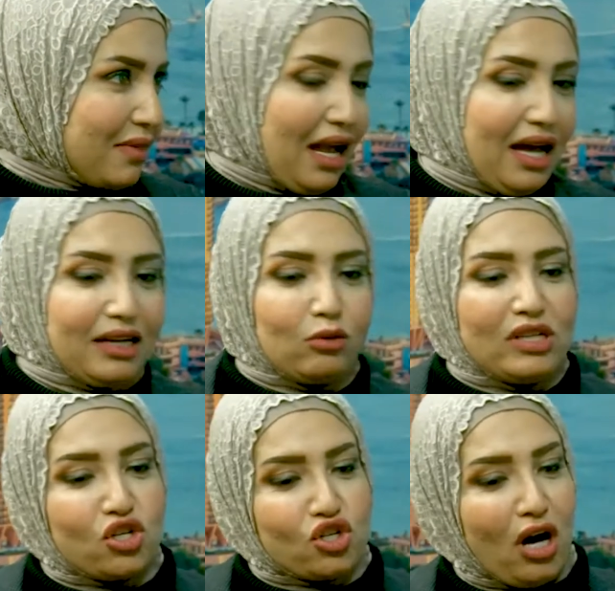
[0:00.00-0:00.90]
انا دلوقتي
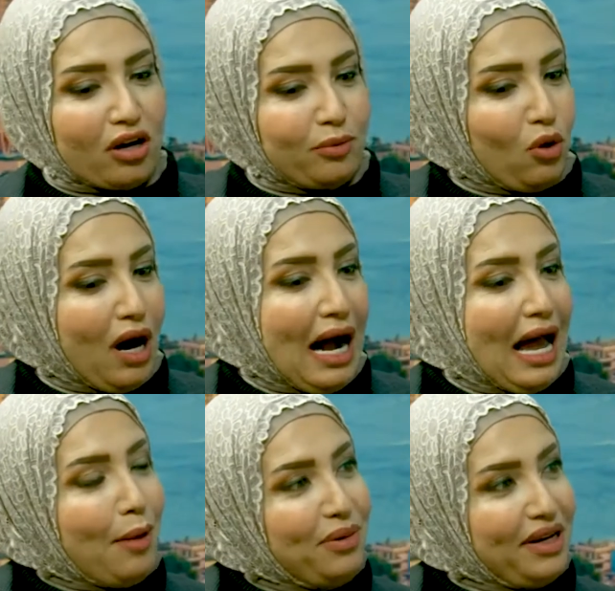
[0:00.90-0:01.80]
الشعر بيقع
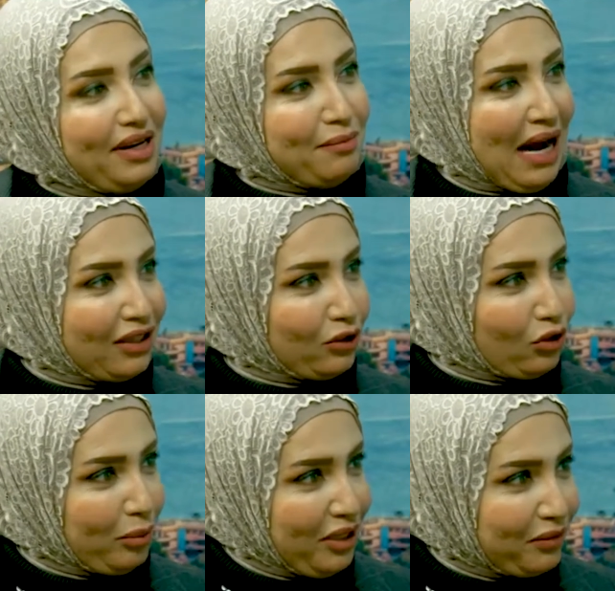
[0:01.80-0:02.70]
قبل الميعاد
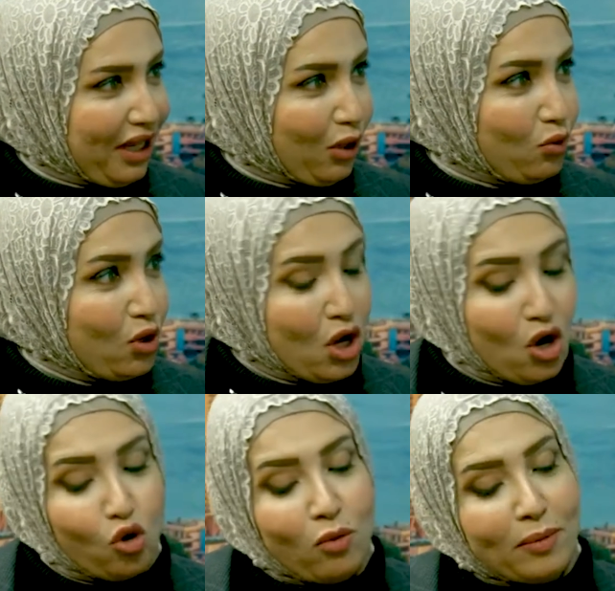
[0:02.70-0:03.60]
الطبيعي بتاعه م.
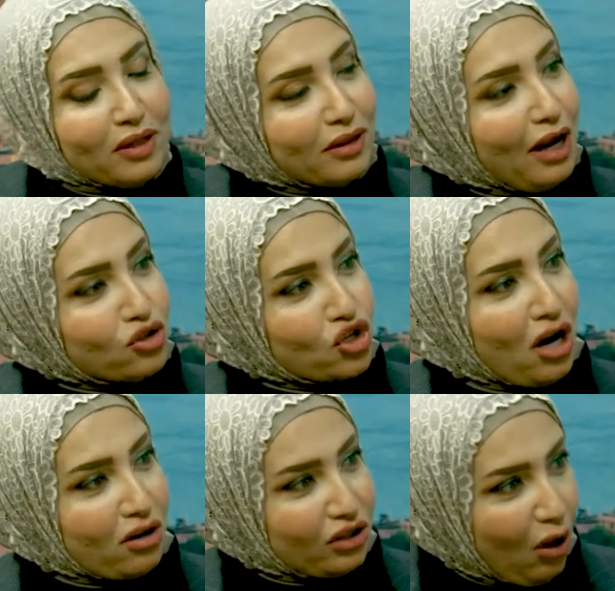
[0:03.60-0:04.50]
وما بيطلعش
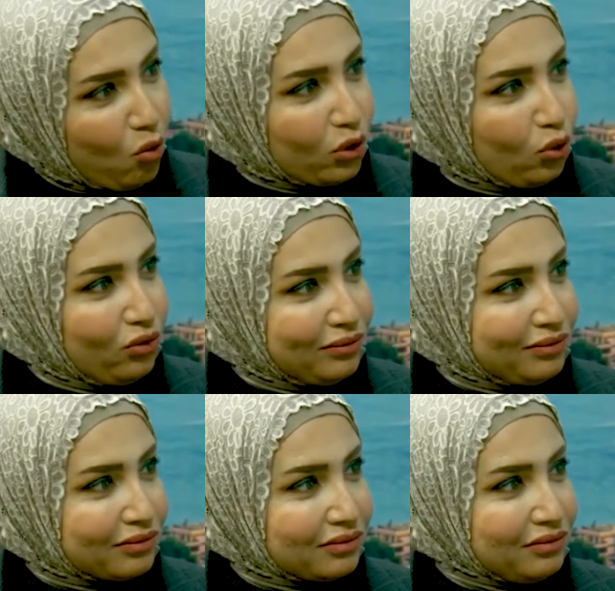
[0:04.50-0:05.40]
شعره تعوضه
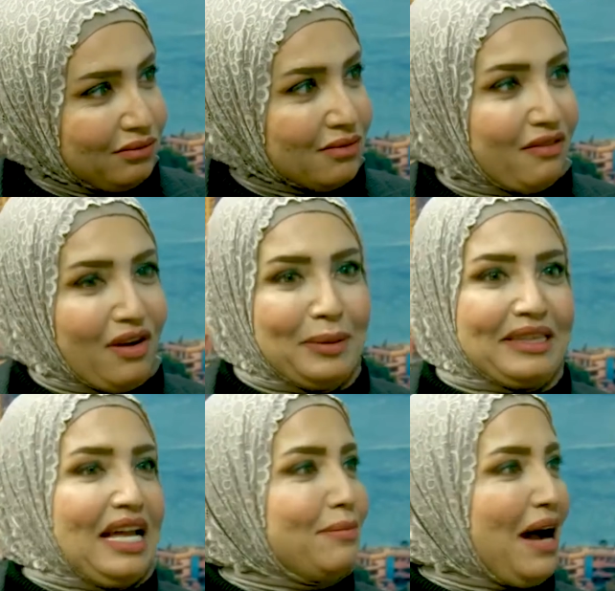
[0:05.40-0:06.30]

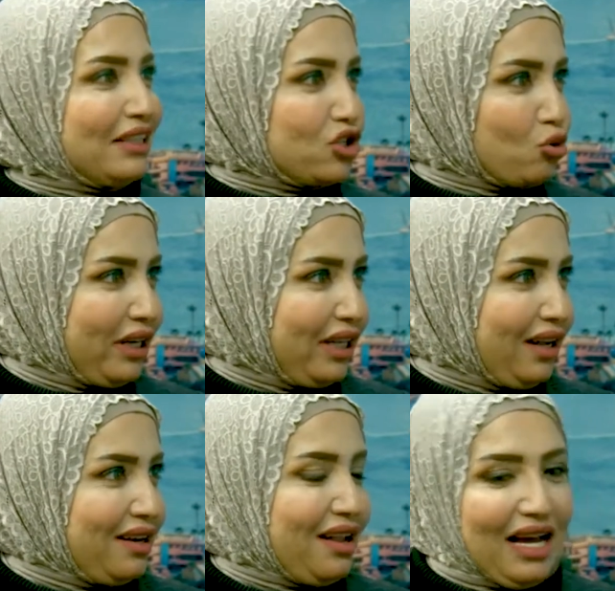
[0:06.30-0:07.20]
فبالتالي بعد شويه
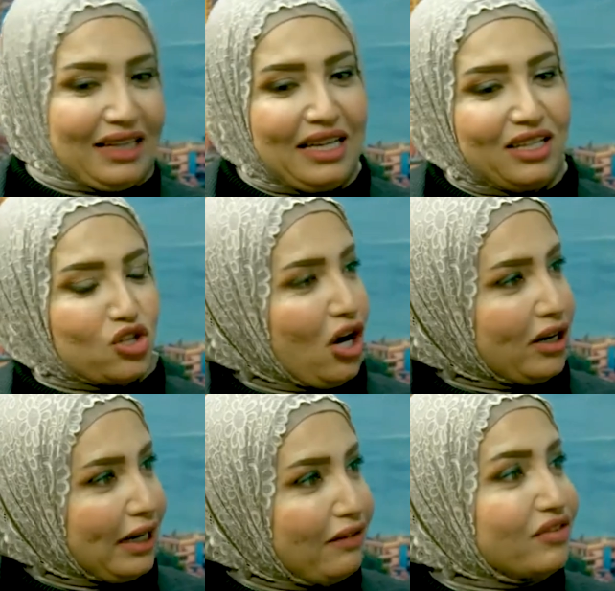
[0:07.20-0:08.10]
هتلاقي ان الشعر
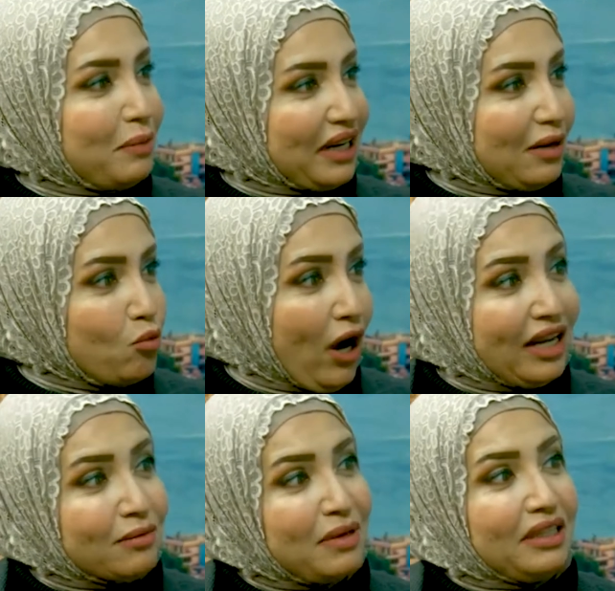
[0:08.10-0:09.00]
خف من مكان
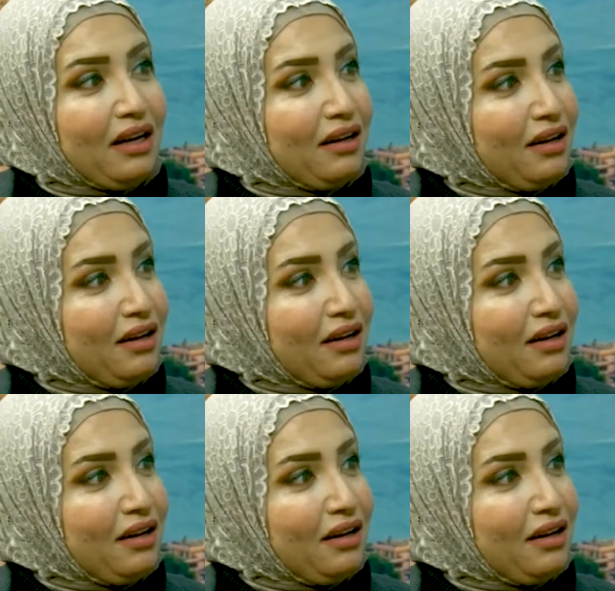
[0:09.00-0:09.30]
معين بدا آه.